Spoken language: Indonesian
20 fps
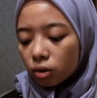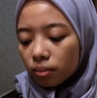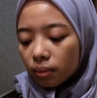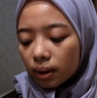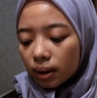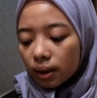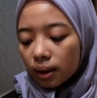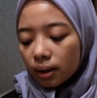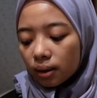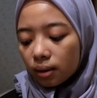
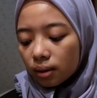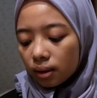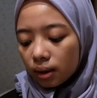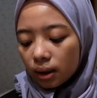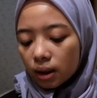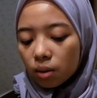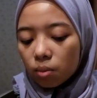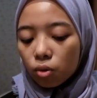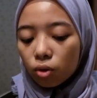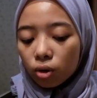cuman
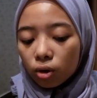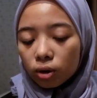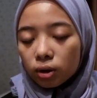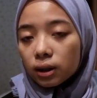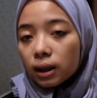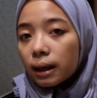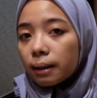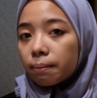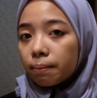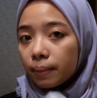tidak
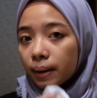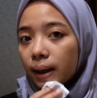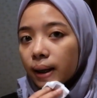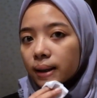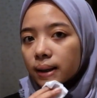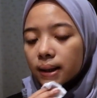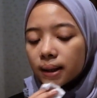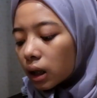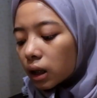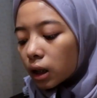boros
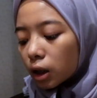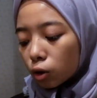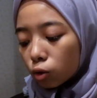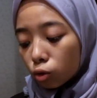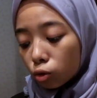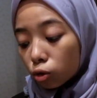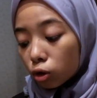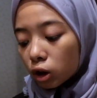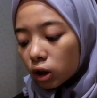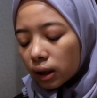kapas
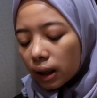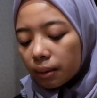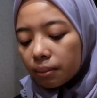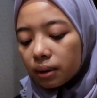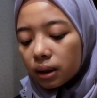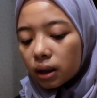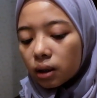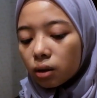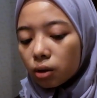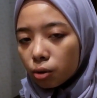terus
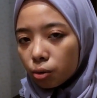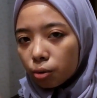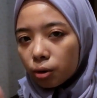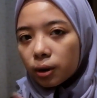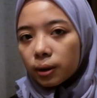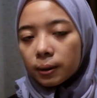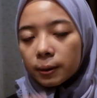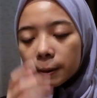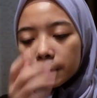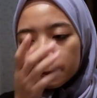abis
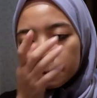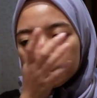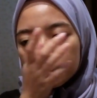itu